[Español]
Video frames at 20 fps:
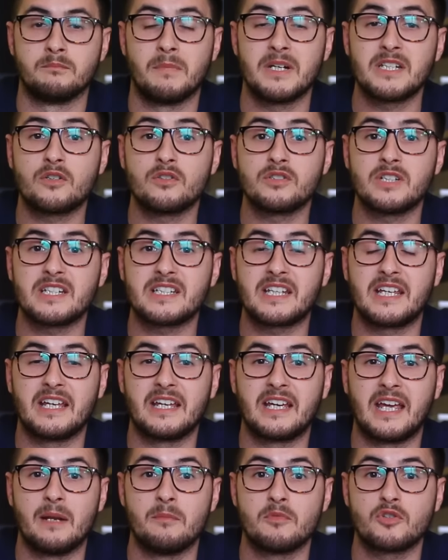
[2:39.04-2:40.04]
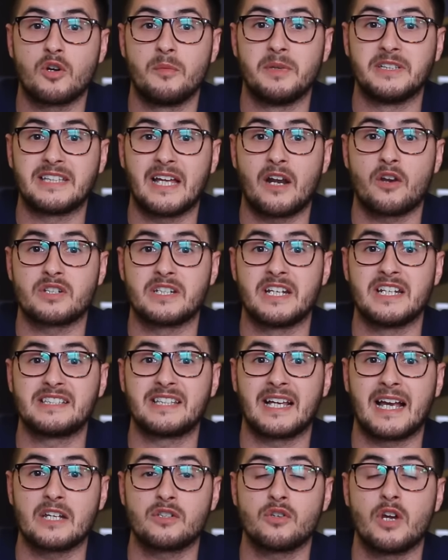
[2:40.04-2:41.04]
Más cosas que queremos comentaros. En
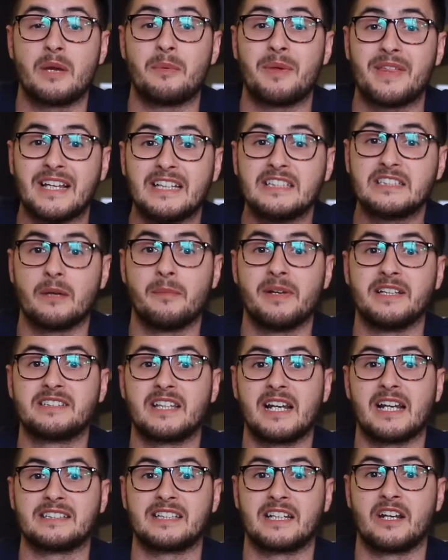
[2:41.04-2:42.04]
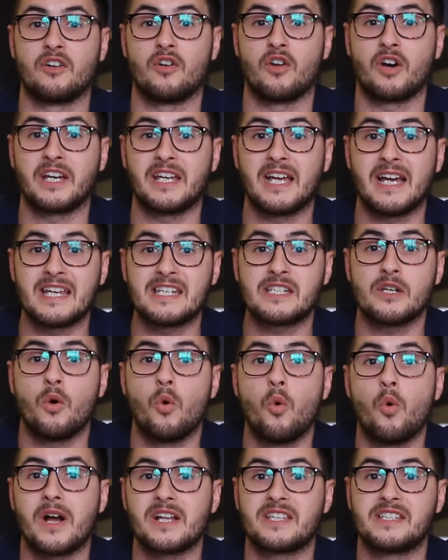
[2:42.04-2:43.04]
este caso, evidentemente, la tecnología es
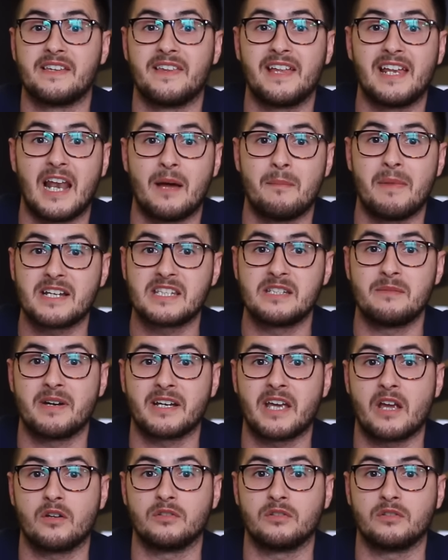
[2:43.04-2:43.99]
UHD, la máxima que